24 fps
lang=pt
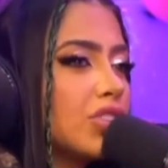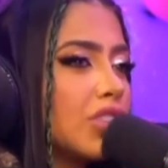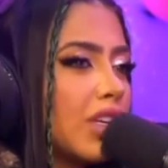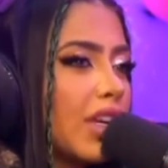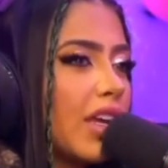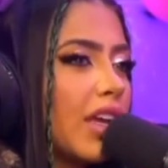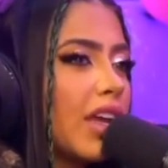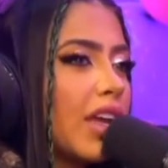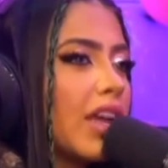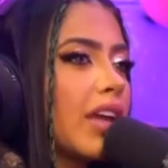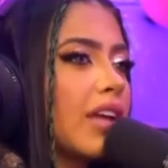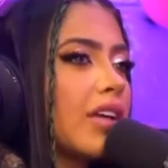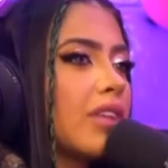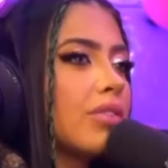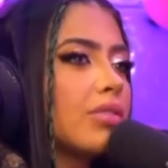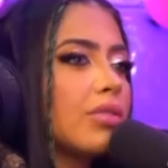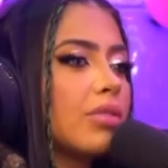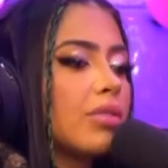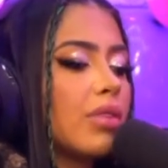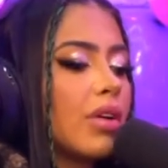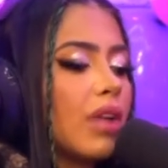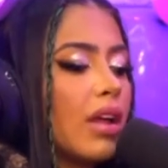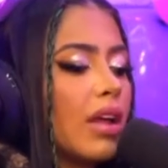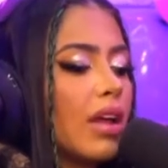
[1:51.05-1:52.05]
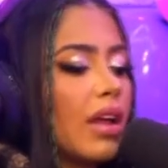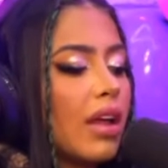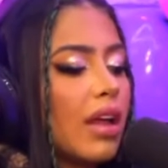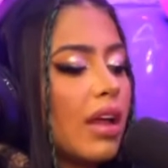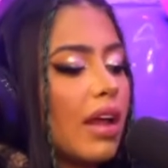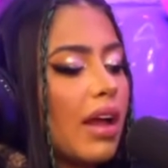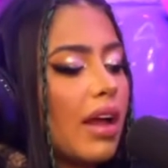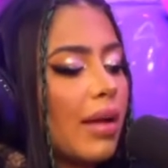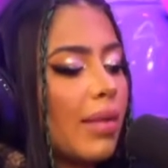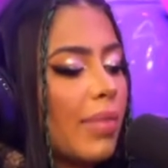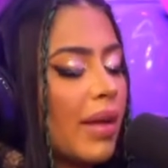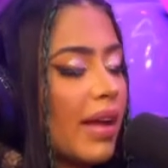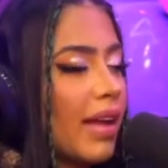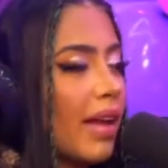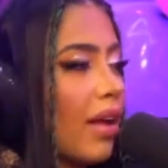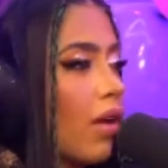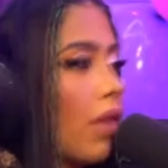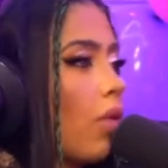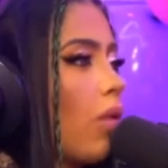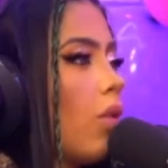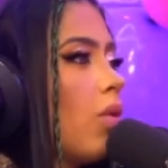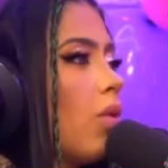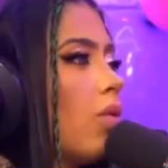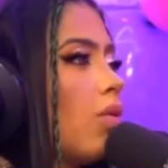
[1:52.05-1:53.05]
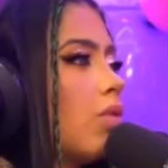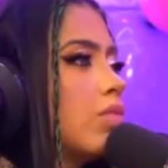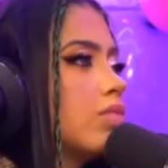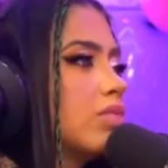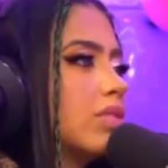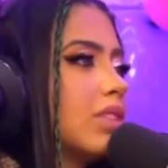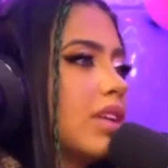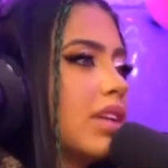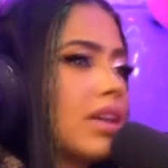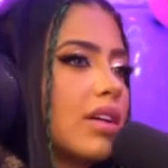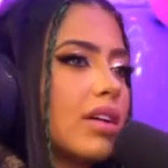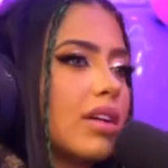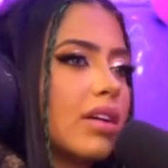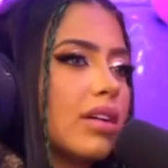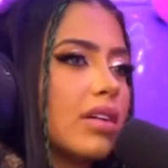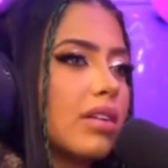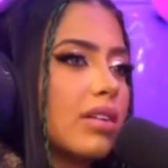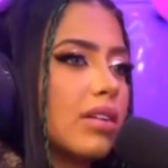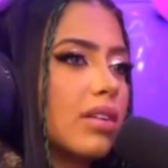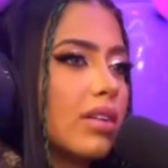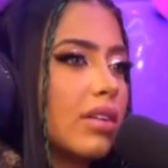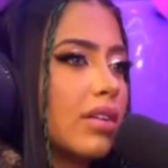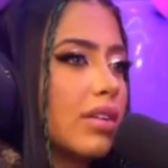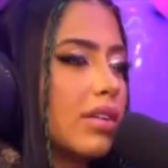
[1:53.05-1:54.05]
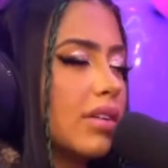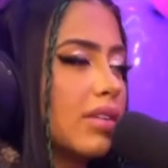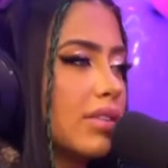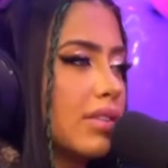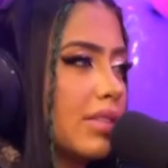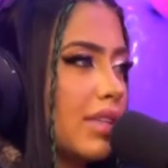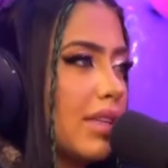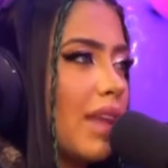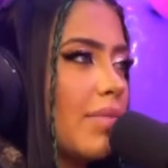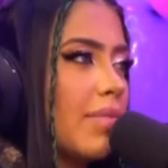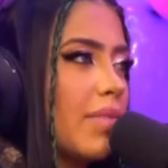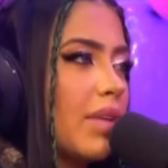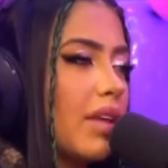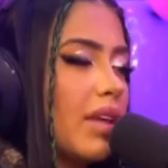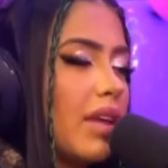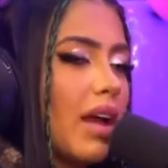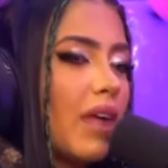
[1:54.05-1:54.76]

dinheiro, a pagar conta sabe?